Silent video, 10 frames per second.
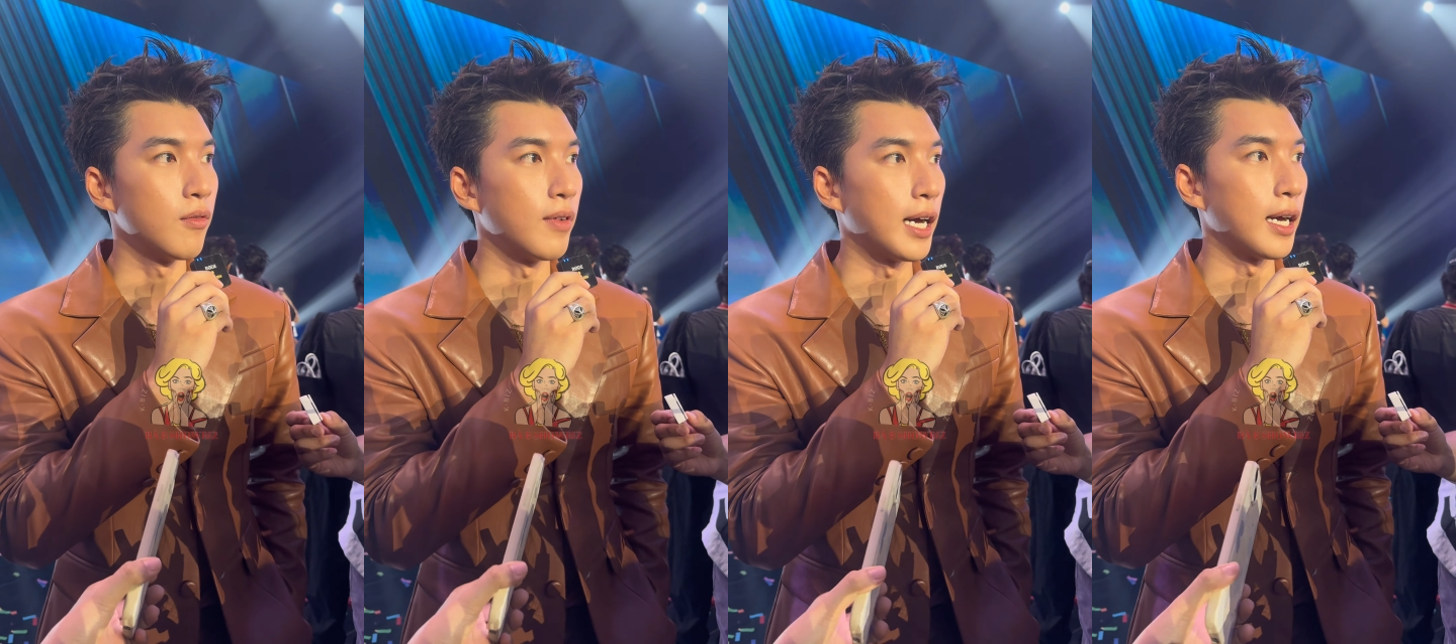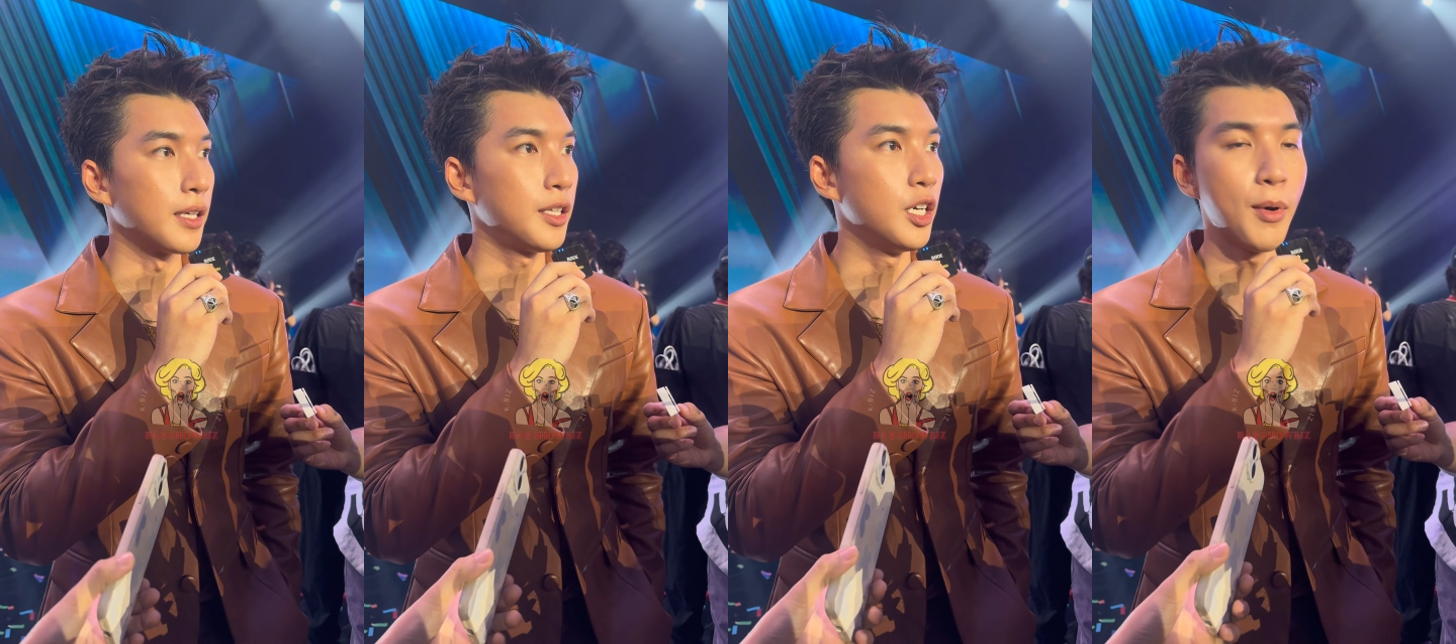
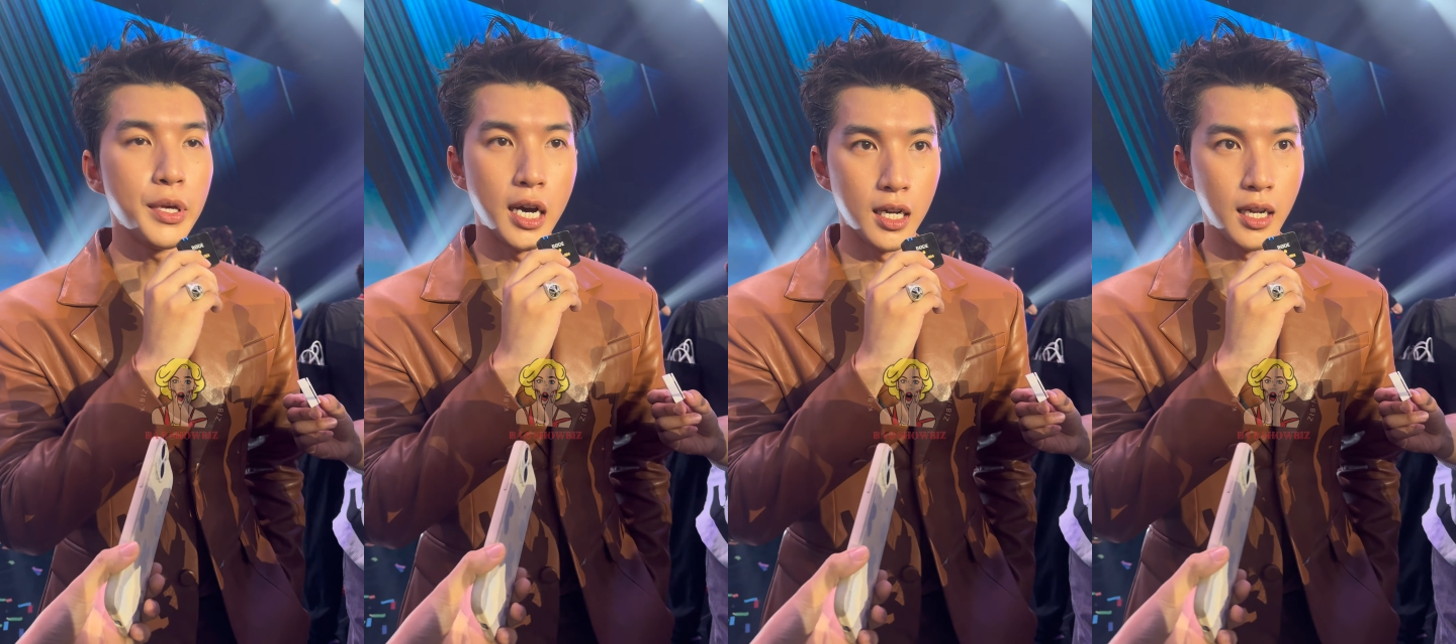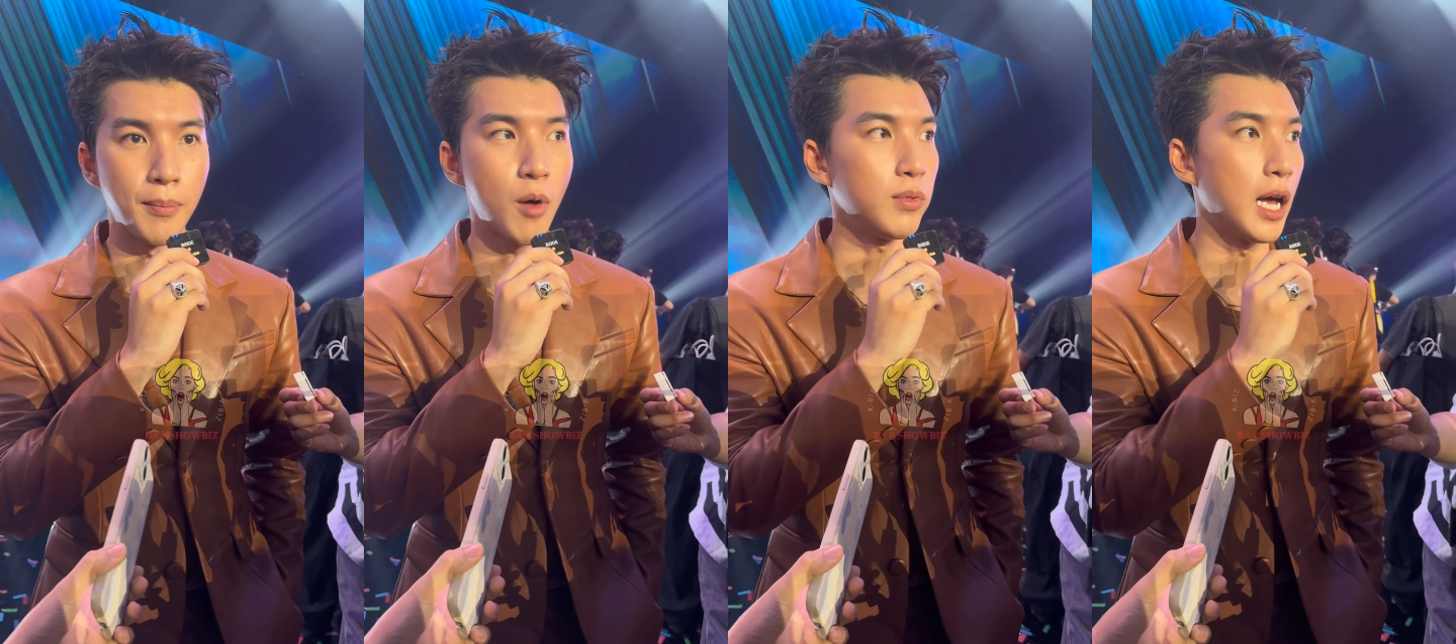và chưa bao giờ là
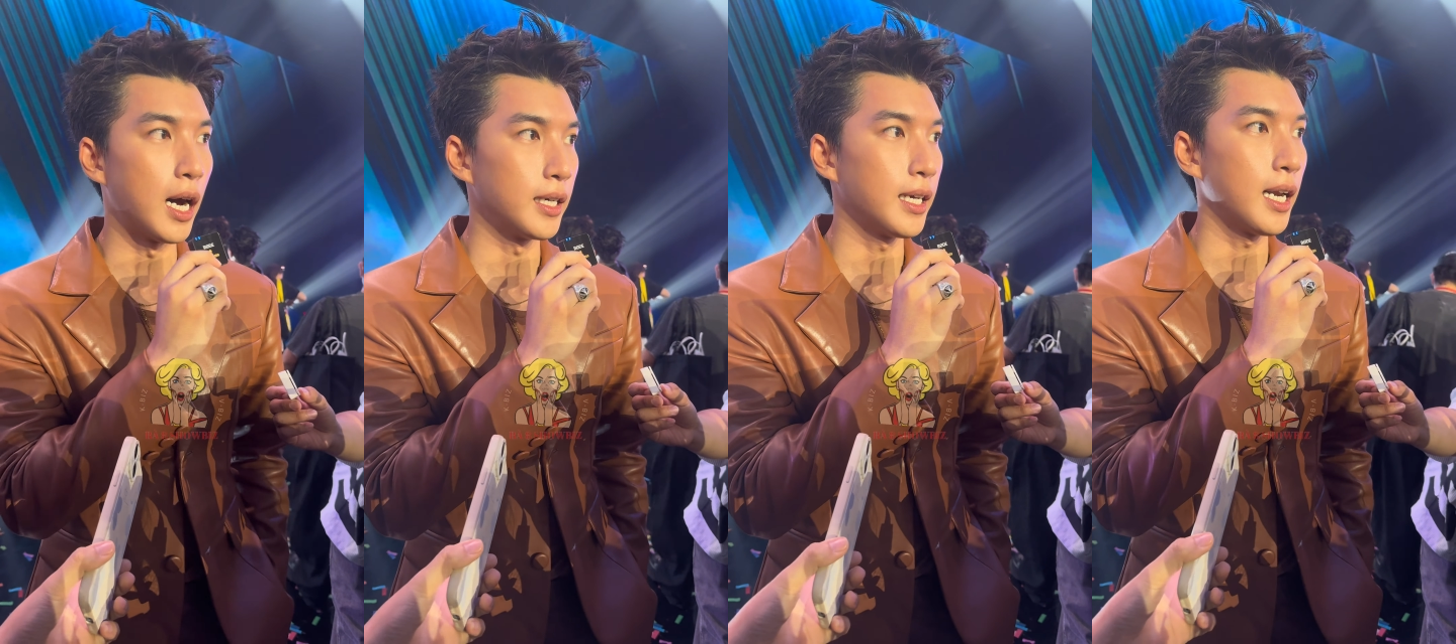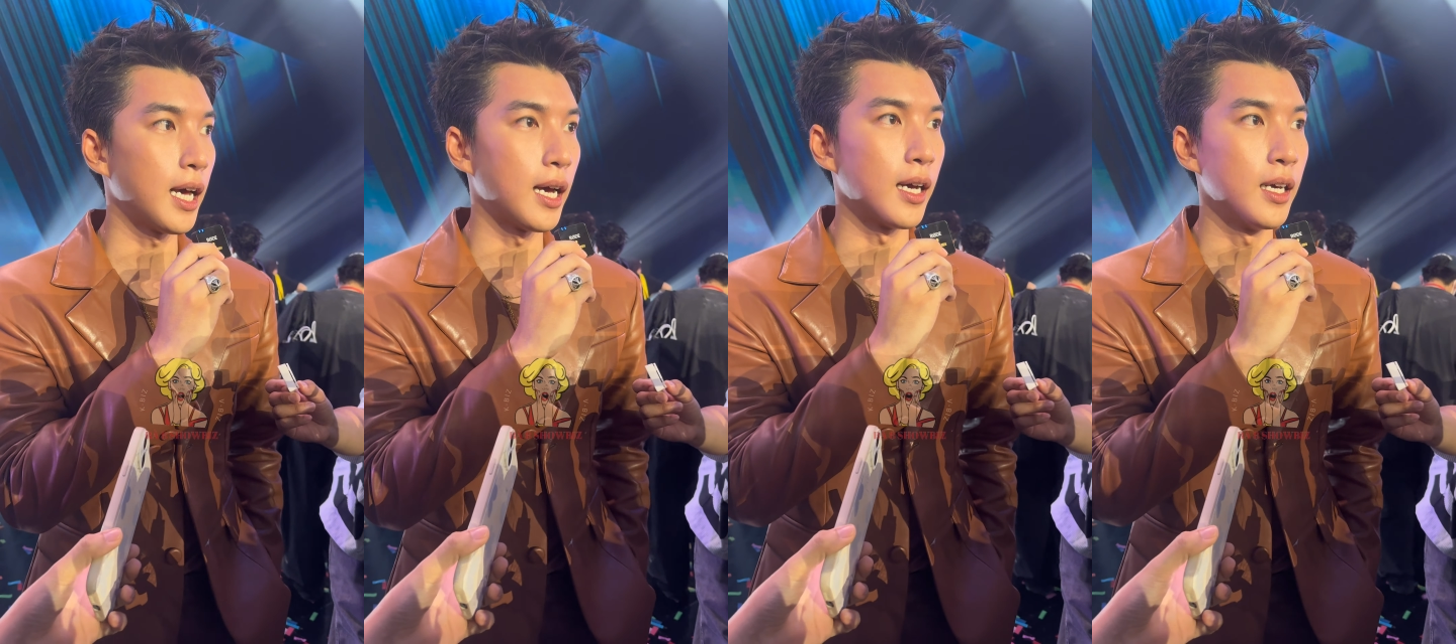mong đợi hay
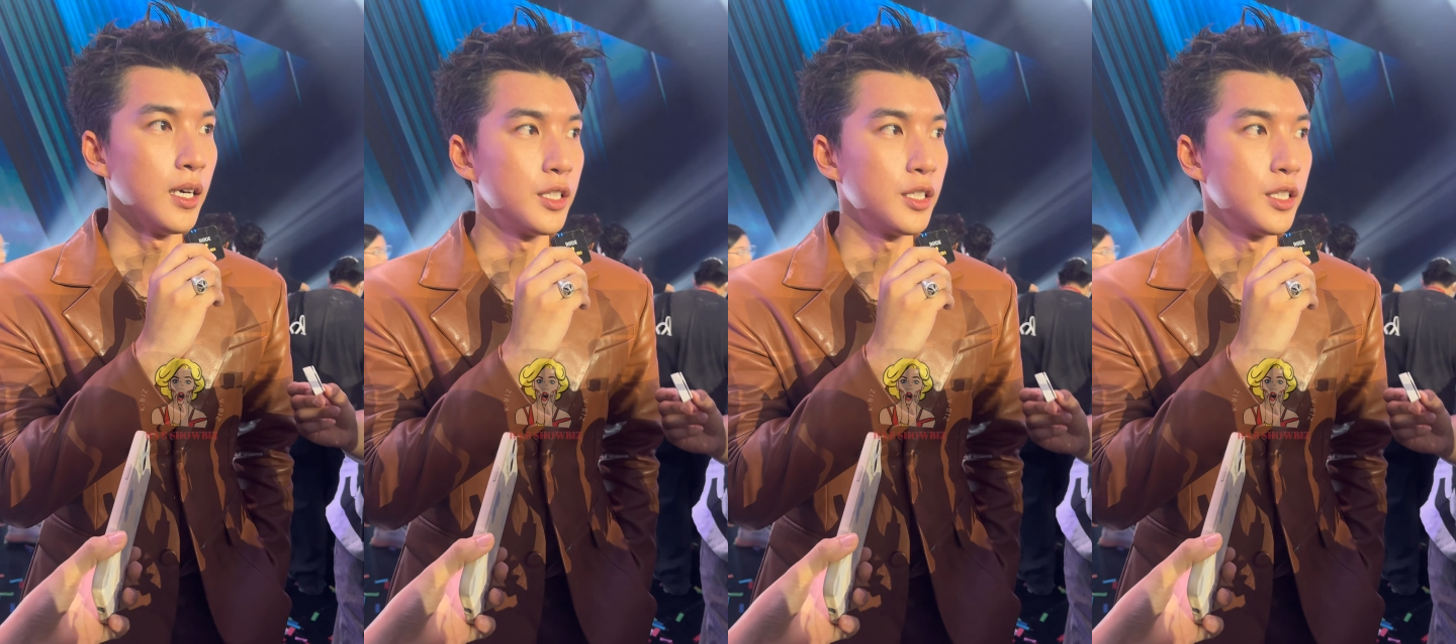là